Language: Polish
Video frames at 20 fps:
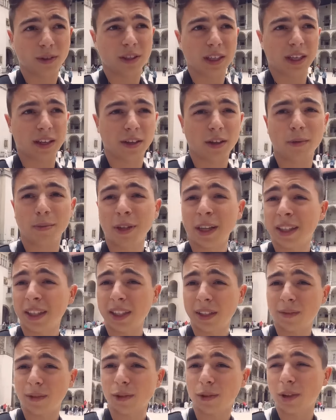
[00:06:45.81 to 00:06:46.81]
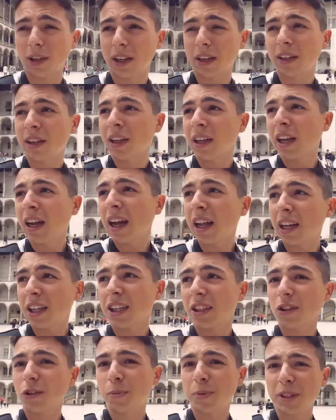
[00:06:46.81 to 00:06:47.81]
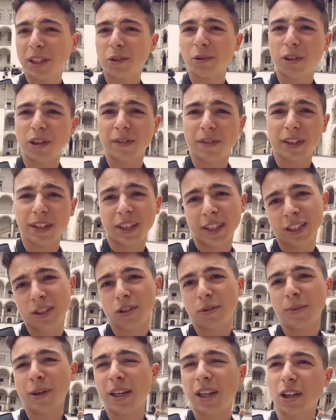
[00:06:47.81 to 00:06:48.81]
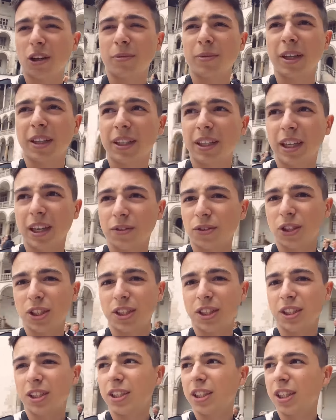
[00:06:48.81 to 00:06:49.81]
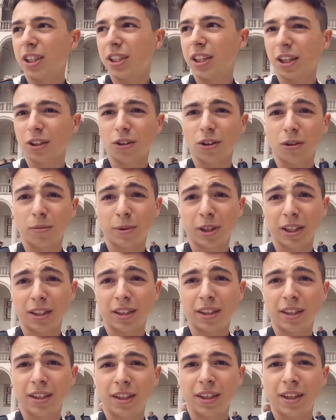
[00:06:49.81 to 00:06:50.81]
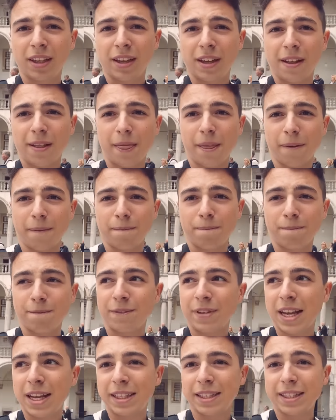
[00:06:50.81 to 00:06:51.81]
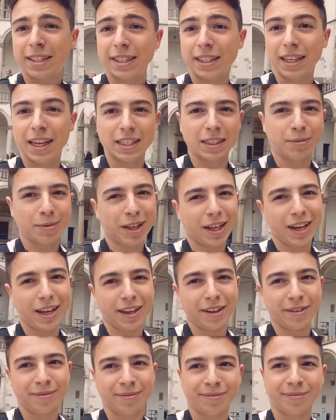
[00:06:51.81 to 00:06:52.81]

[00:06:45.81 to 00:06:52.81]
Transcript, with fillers: te komnaty i w ogóle ale dupy nie urywa. Takie normalne komnaty jak wszędzie indziej, jak to komnaty. No, więc jedziemy dalej.